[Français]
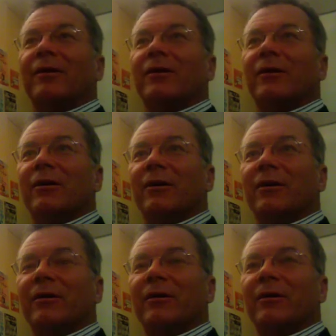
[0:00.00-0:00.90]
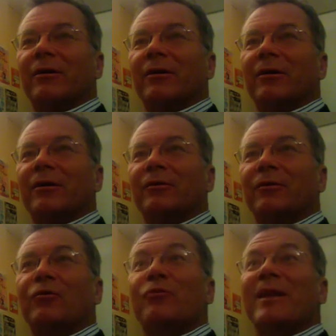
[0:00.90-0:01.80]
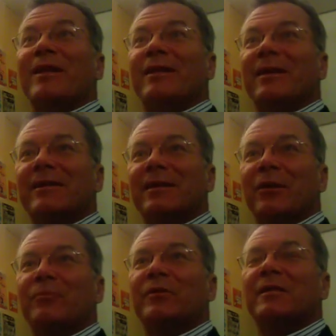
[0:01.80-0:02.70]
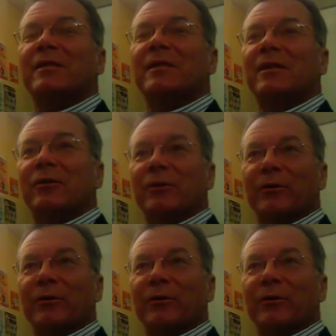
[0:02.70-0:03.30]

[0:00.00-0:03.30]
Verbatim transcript: euh, de l'humanité. C'est comme si,